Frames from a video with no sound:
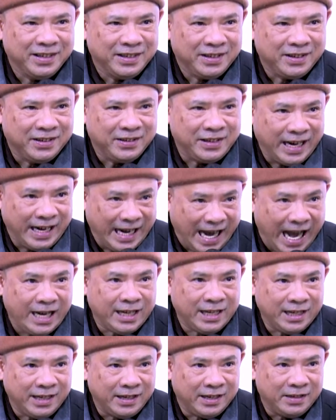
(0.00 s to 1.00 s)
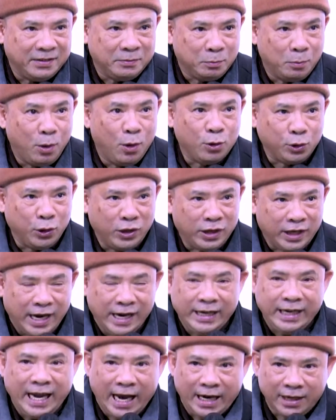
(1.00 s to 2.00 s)
Có thầy ngán chứ. Một chuyện
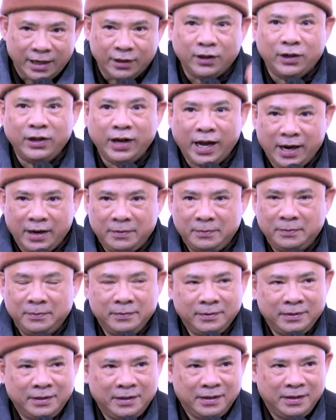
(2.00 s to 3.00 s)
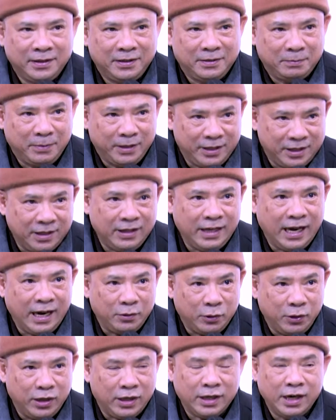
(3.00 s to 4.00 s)
đơn giản là thôi đó. Mà chưa giải
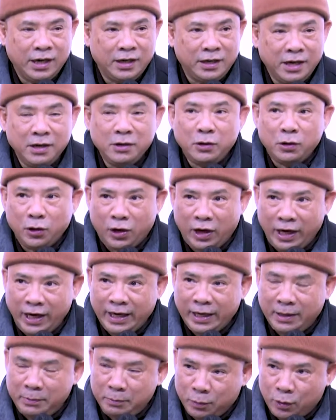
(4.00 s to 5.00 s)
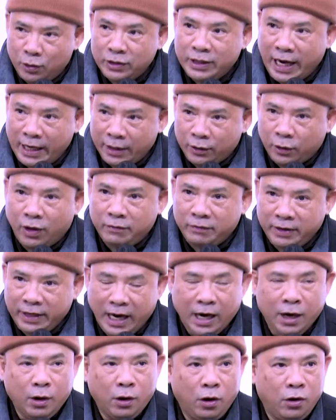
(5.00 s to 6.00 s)
quyết được đừng có nói là muốn giải thoát và
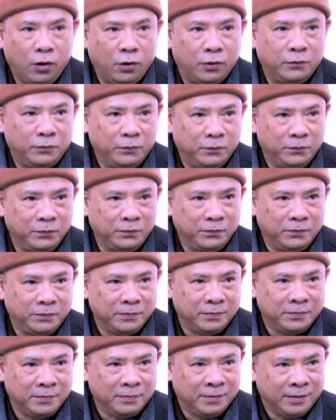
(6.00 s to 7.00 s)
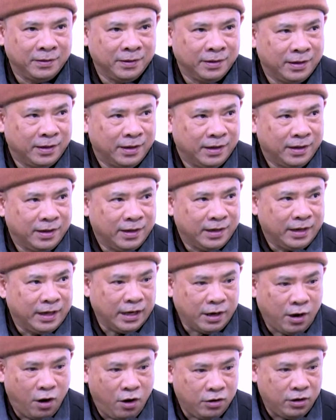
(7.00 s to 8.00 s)
giác ngộ.
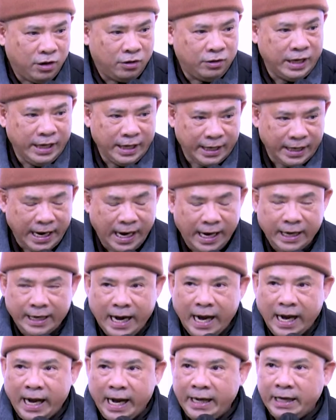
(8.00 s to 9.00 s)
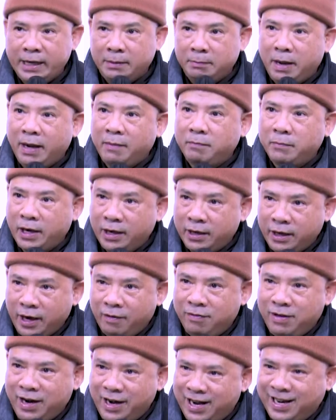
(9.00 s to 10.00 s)
Cái con đòn hiền ra, ra ngay trật mắt ở
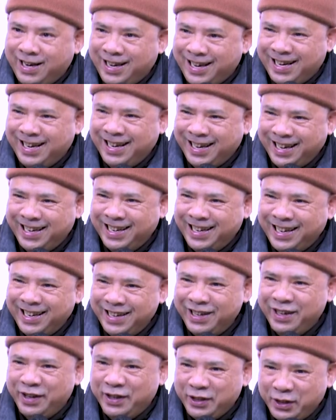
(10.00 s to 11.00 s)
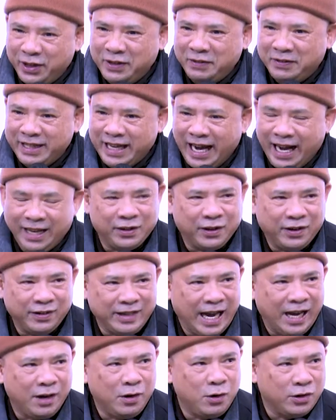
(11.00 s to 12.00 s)
đó mình rồi chuyện mới giải thoát
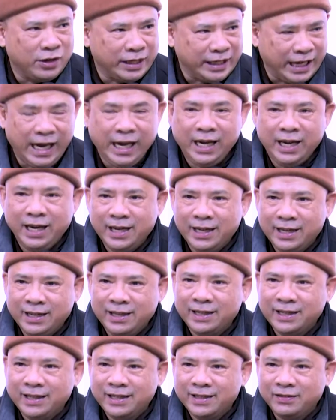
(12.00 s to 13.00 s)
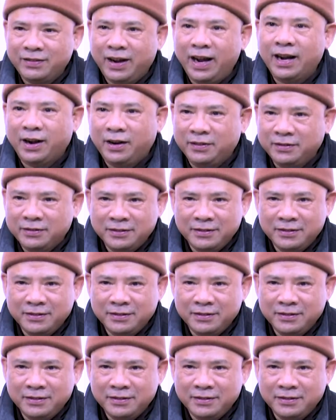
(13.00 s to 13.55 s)
giác ngộ cái tí. Phải không?